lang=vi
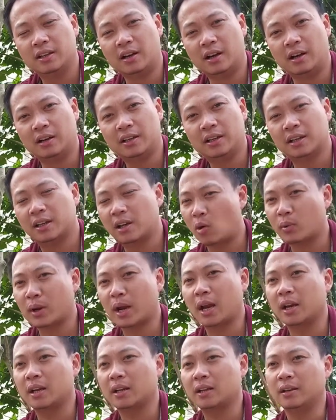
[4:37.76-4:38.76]
đấy, thì câu
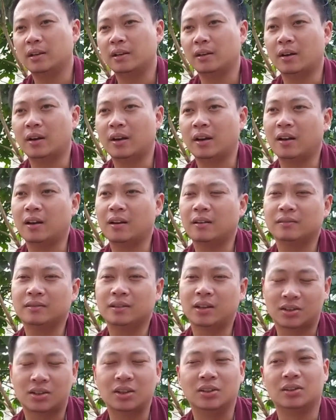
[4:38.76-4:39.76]
này thì uh,
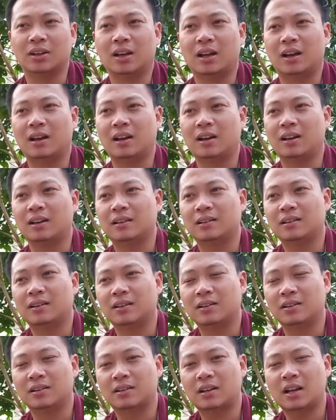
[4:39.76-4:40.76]
thực sự là
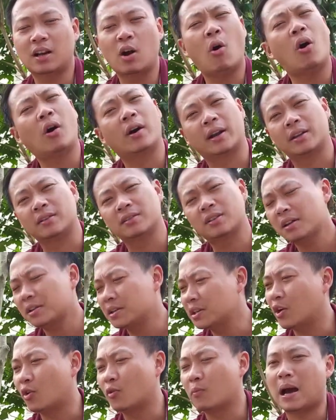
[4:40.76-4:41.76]
uh, cái câu hỏi này
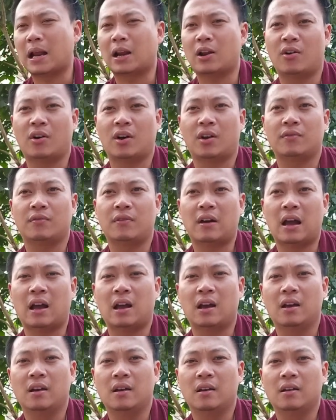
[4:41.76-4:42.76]
rất nhiều bạn hỏi
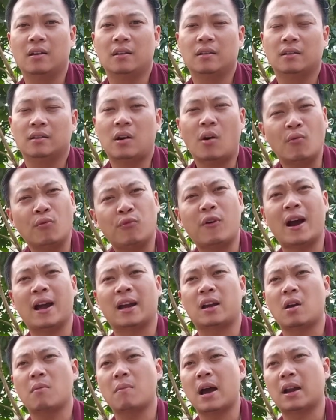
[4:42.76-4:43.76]
và không
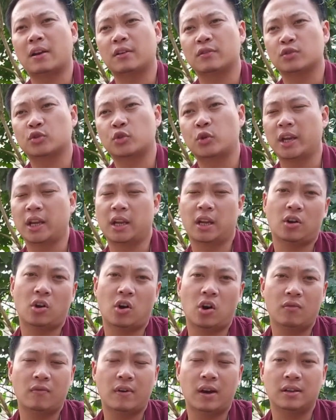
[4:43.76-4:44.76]
phải các bạn suy nghĩ
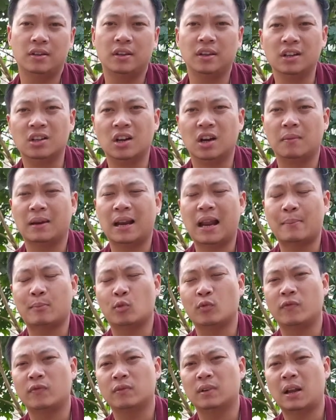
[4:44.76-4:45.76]
nó và những người mà
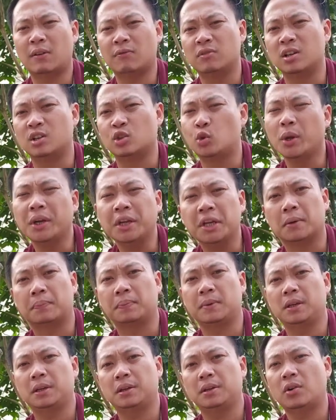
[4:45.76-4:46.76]
làm làm vườn chuyên
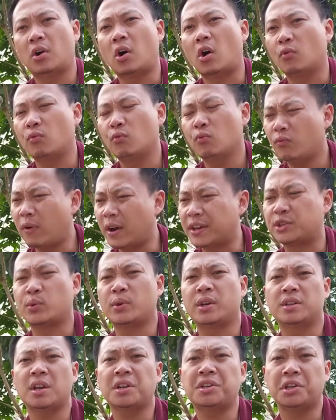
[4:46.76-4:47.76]
nghiệp ấy, họ cũng phải
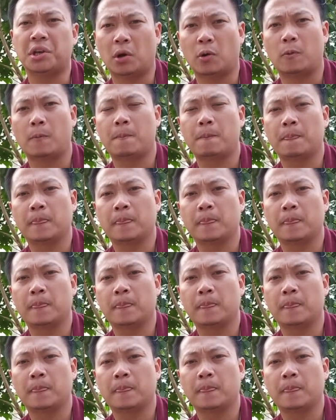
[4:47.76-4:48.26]
suy nghĩ rất nhiều